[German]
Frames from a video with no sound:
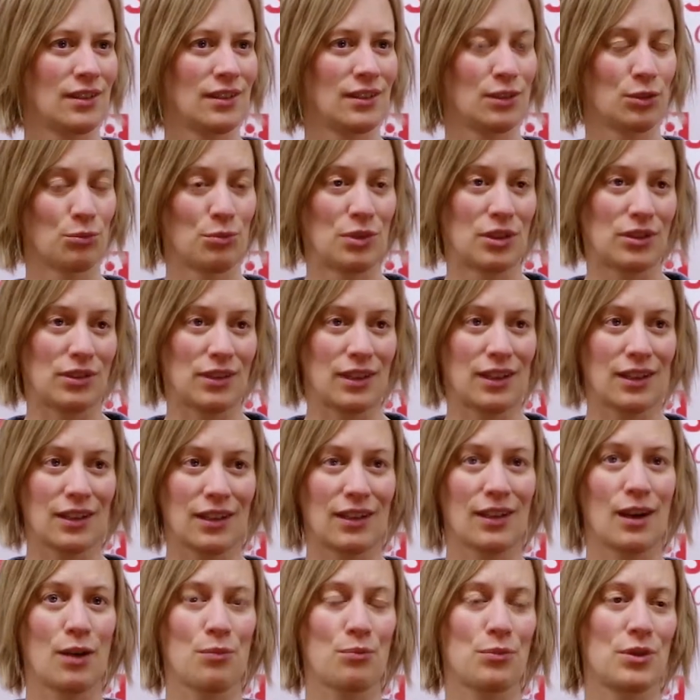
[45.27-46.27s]
zumindest
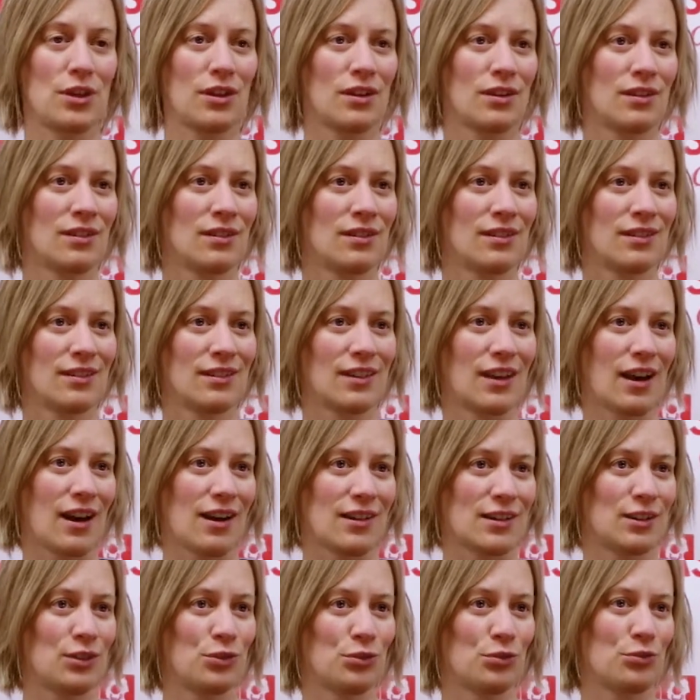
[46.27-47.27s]
ich habe mir gar
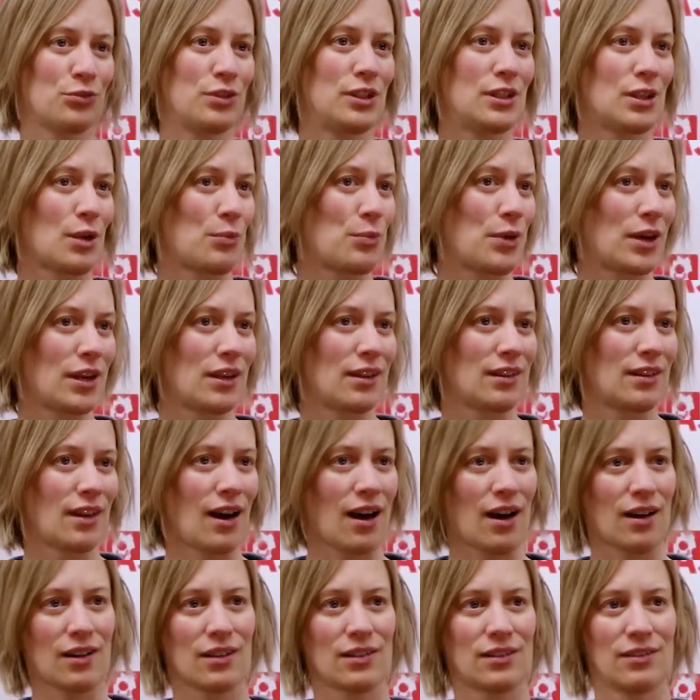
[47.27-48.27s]
nicht so viel dabei
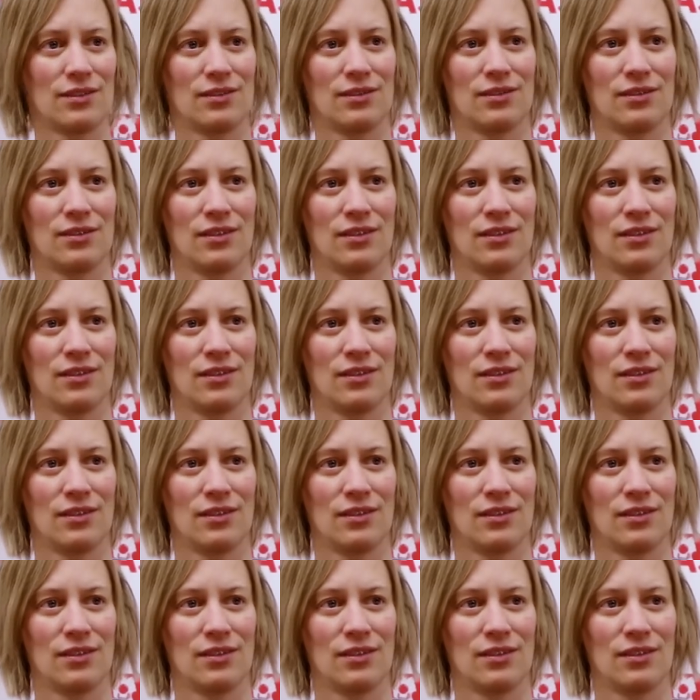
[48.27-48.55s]
gedacht.